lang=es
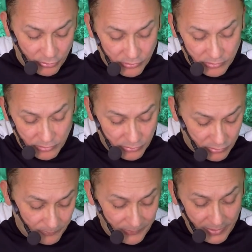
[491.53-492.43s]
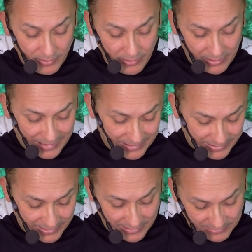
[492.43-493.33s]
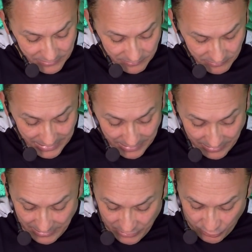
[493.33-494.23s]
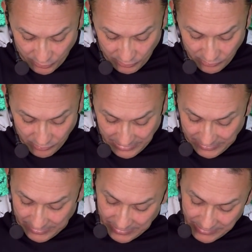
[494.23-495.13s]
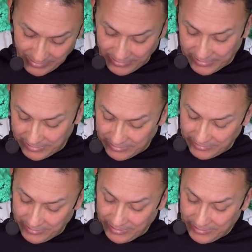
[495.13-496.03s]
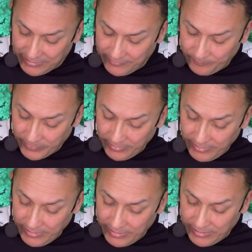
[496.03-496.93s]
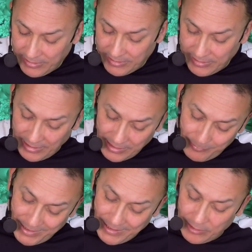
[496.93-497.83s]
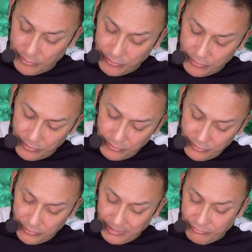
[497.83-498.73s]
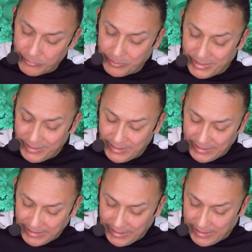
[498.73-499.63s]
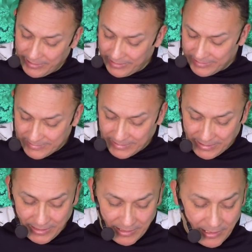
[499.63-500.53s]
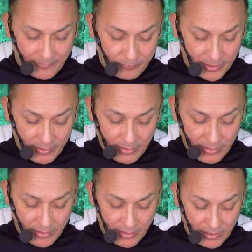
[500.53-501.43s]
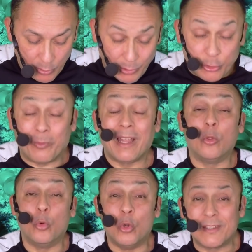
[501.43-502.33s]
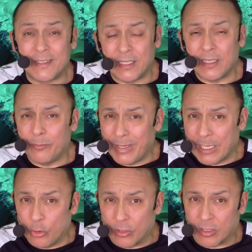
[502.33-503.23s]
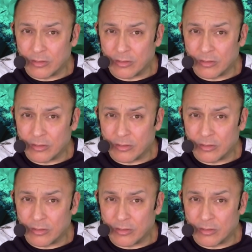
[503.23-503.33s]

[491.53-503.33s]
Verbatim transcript: todo, alteran la relación, alteran la tranquilidad. Eh, hay que manejarlo todo de una forma pues delicada, serena, eh, cuanto más dulce, mejor.